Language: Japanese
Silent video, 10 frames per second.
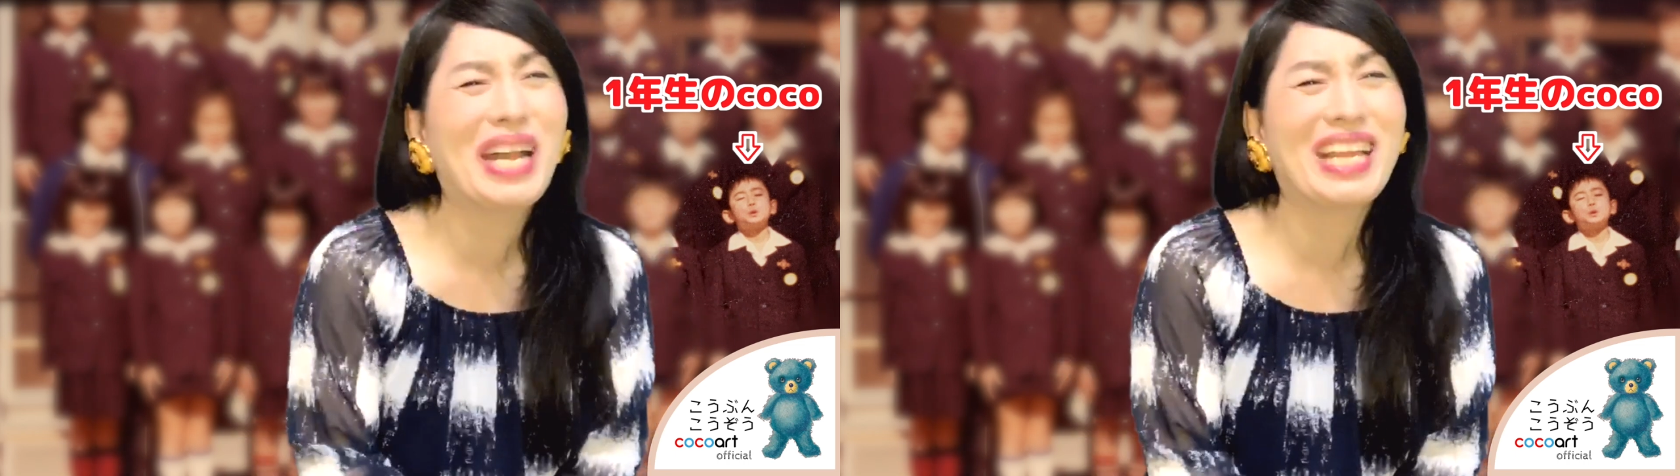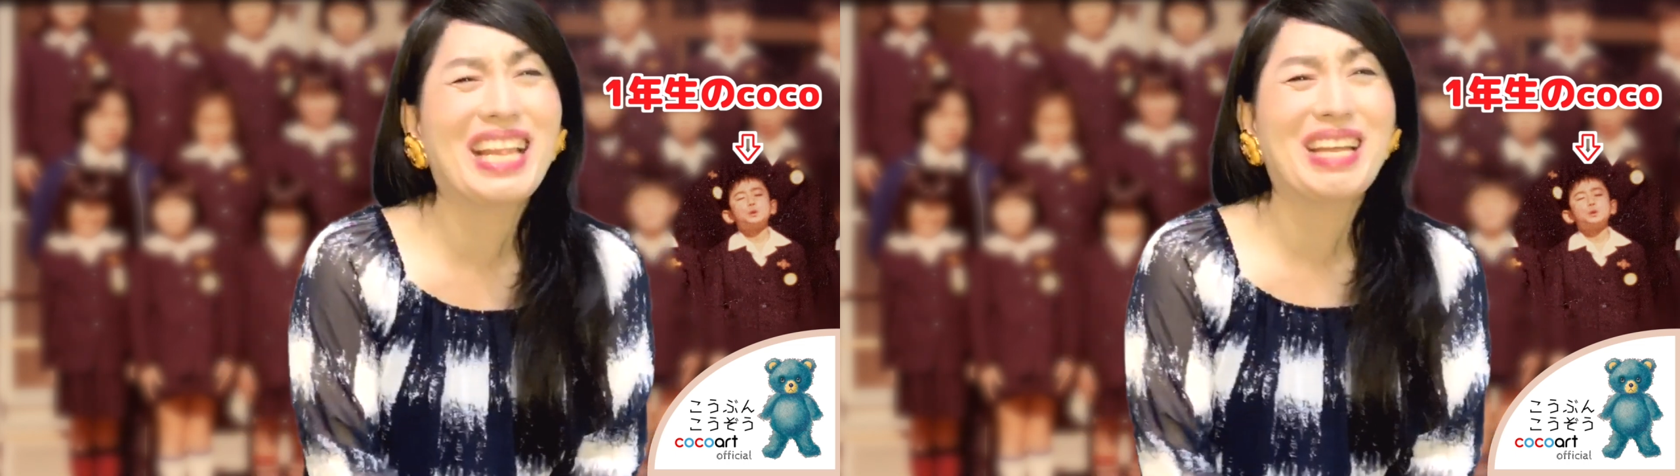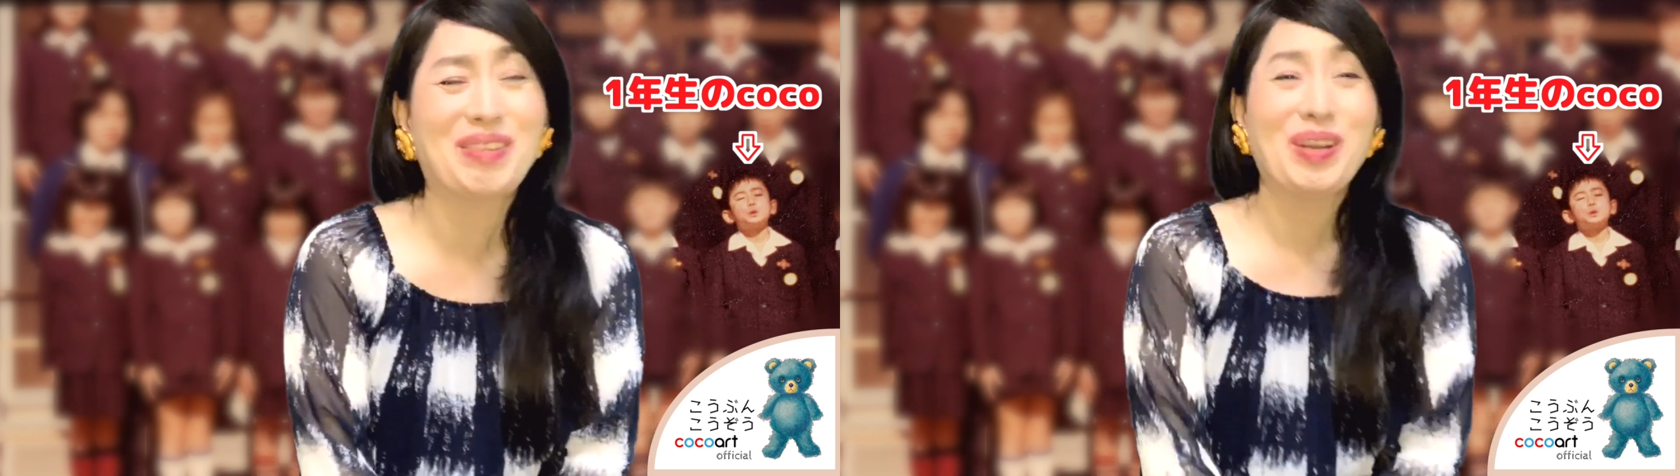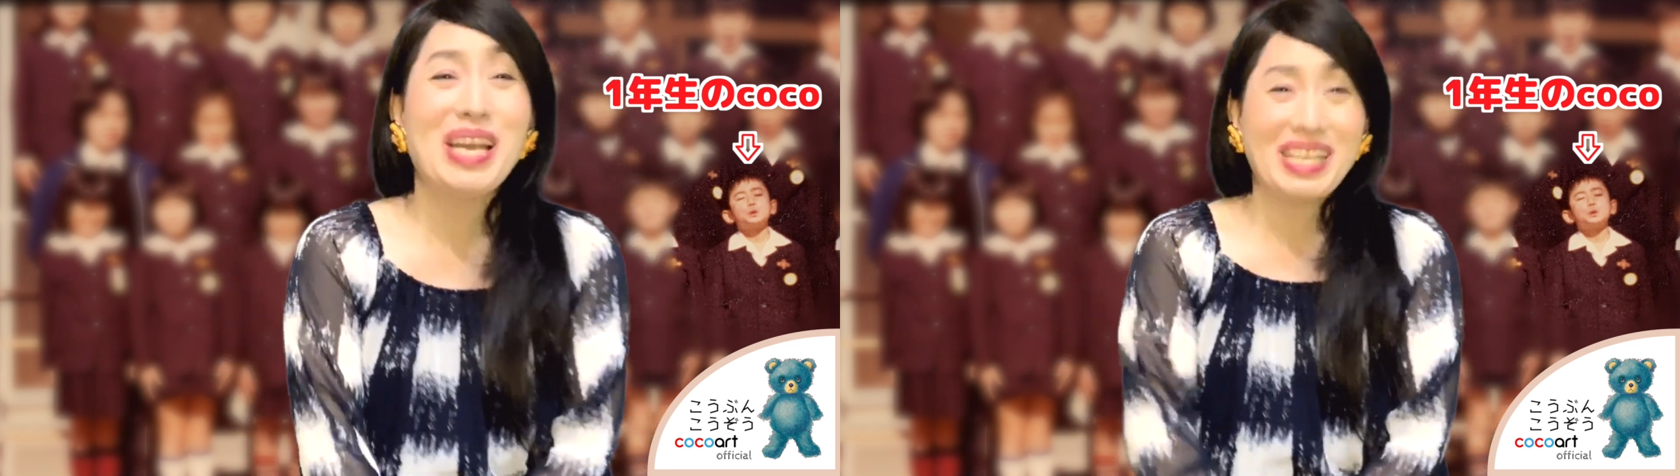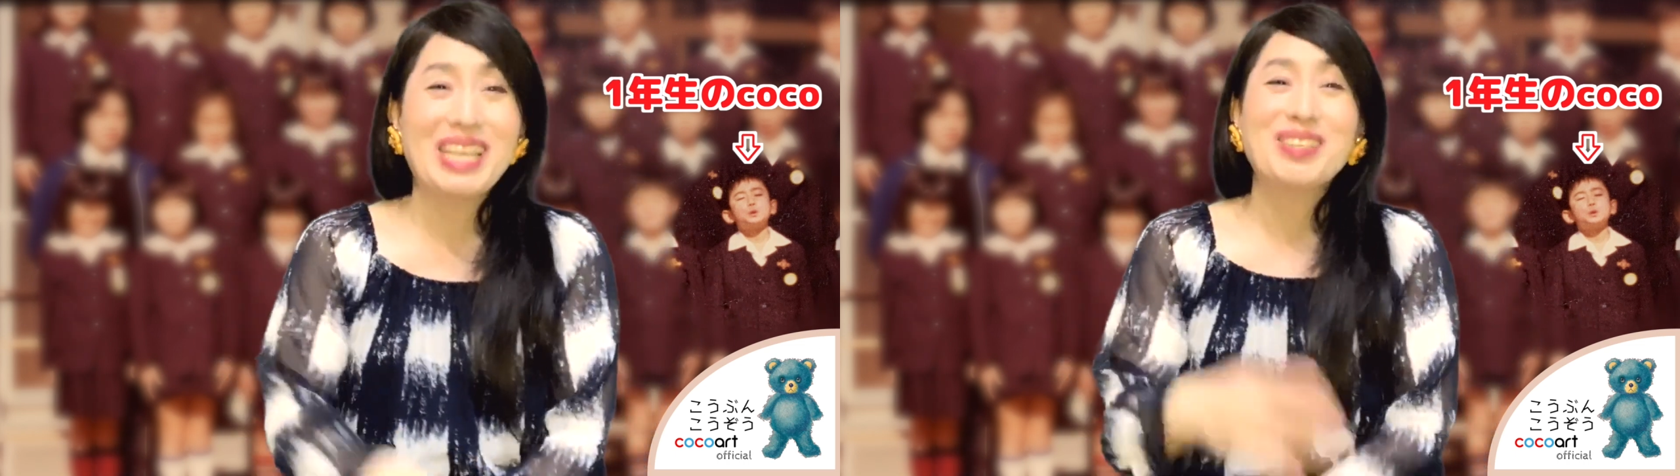れないのよ
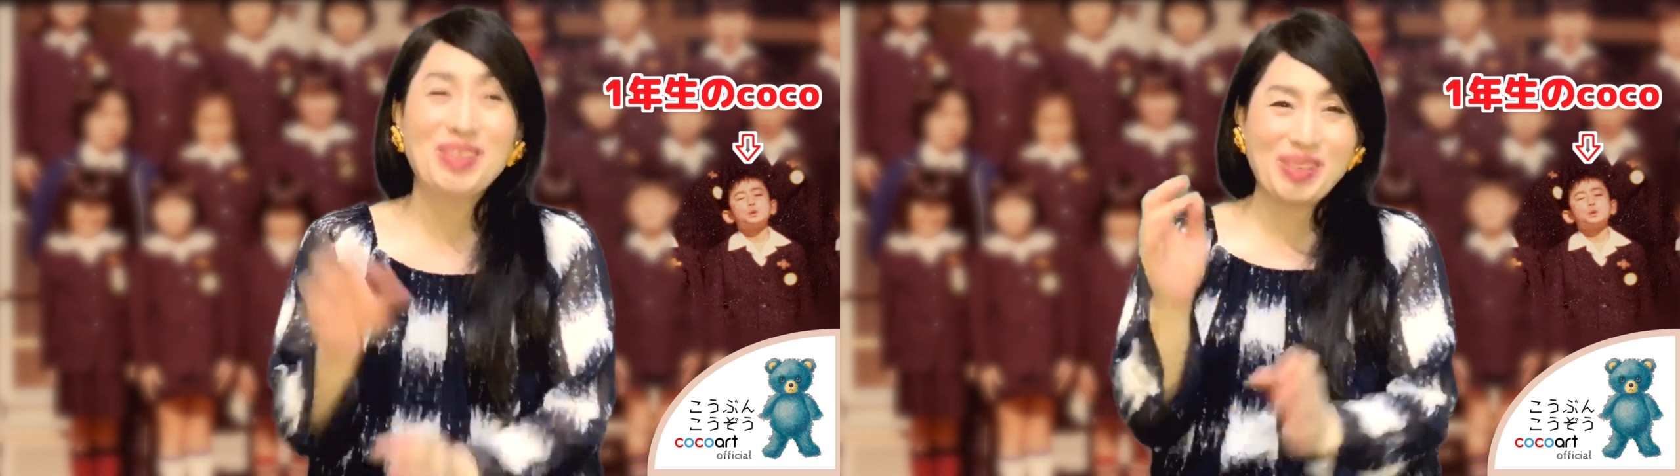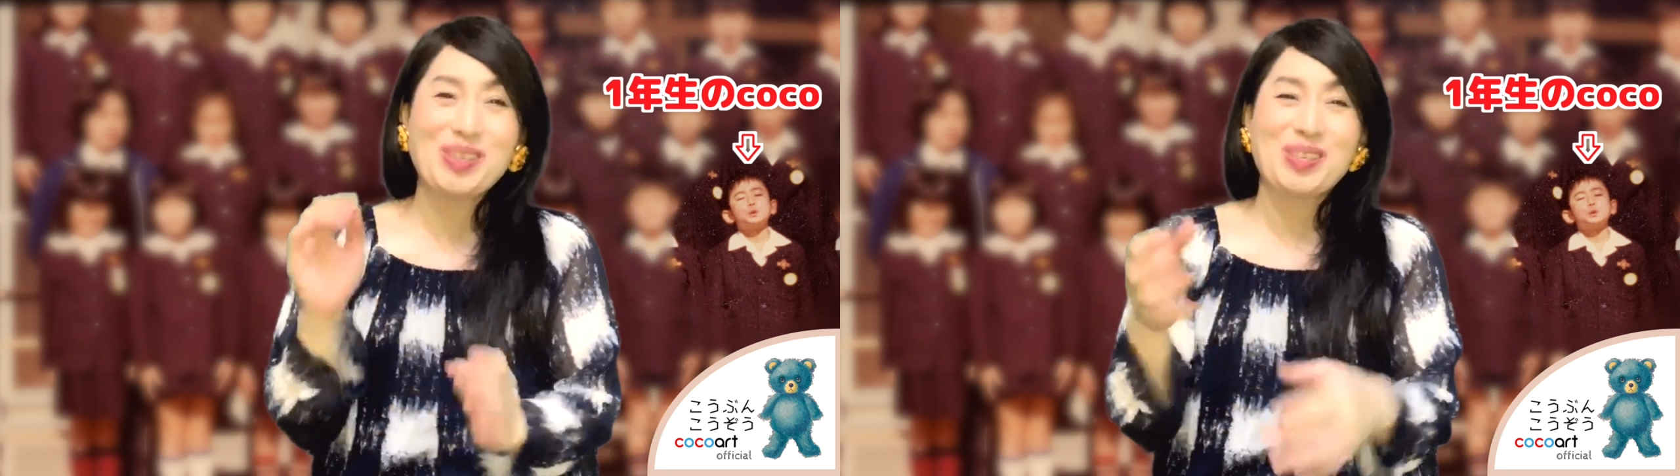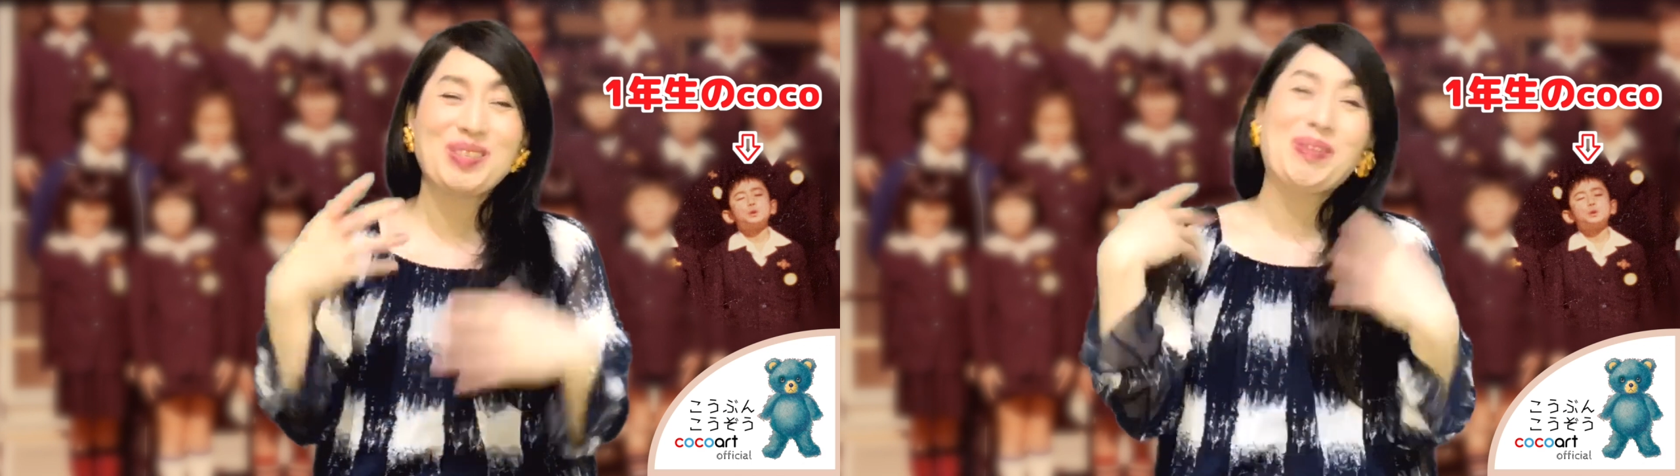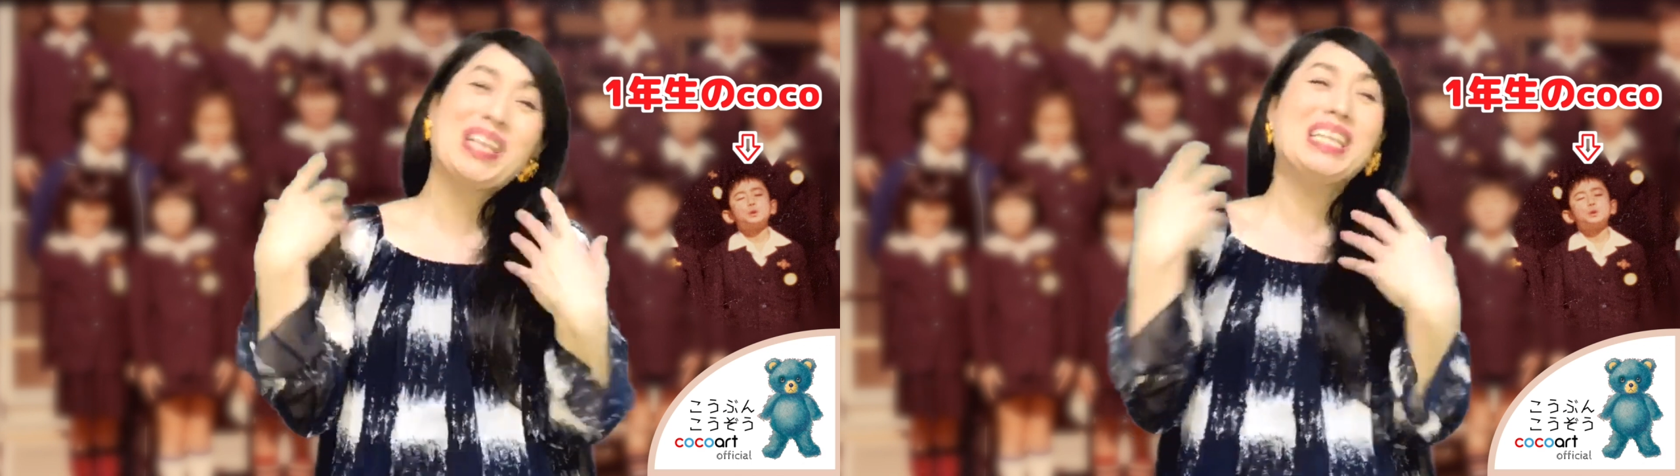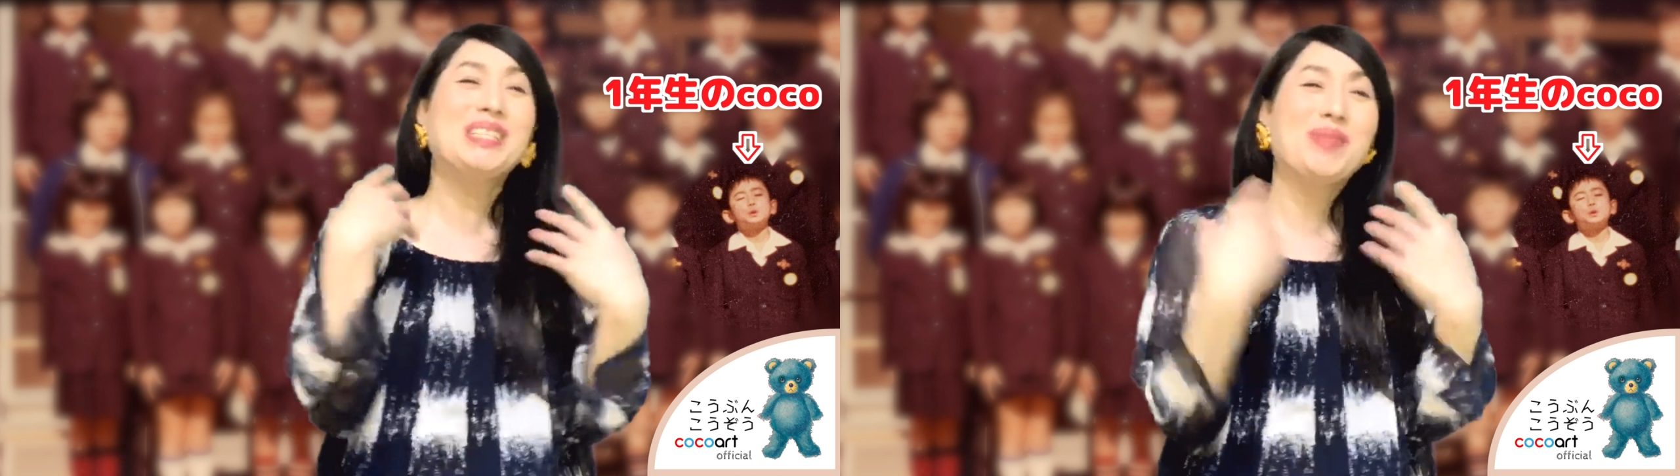結局
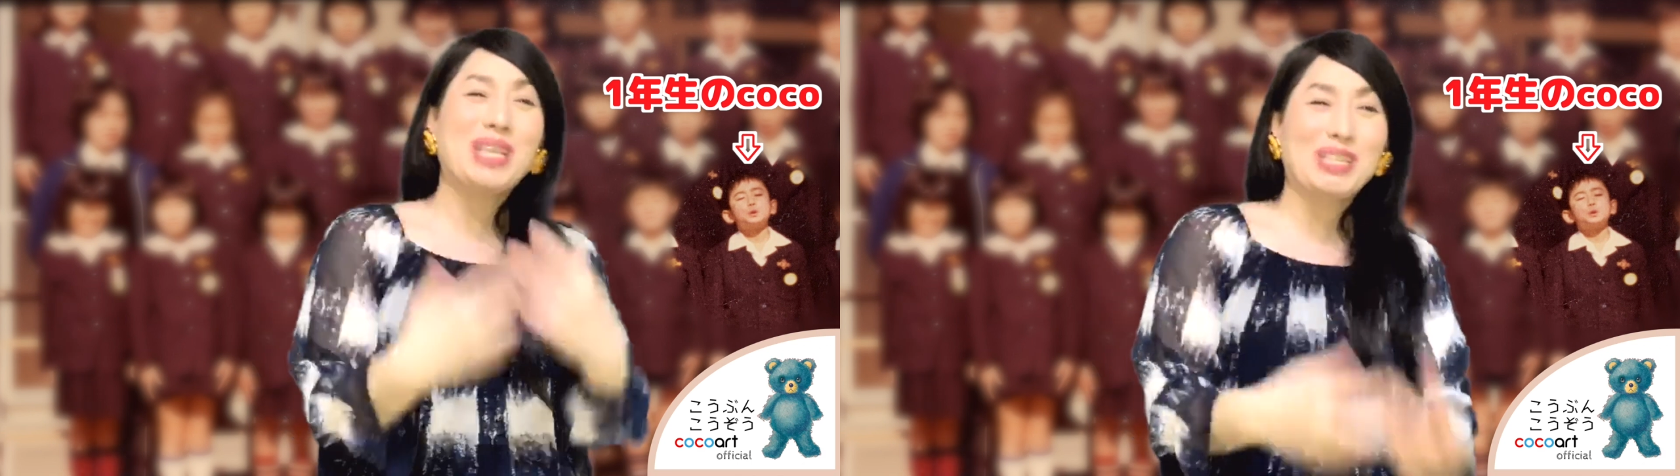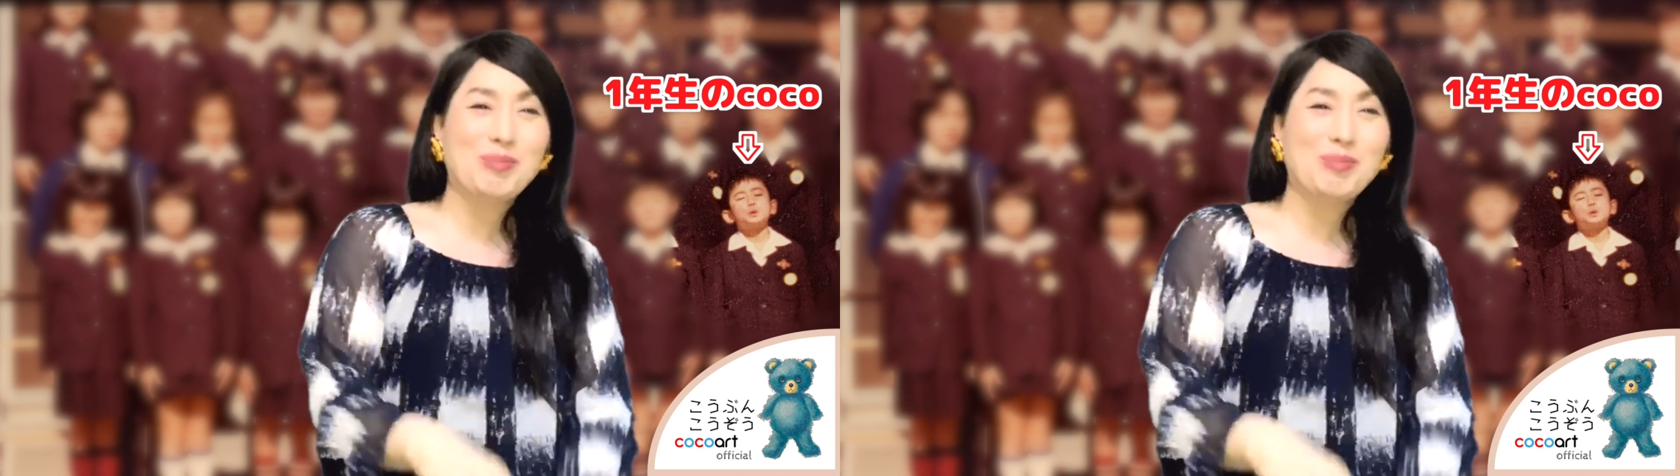毎日毎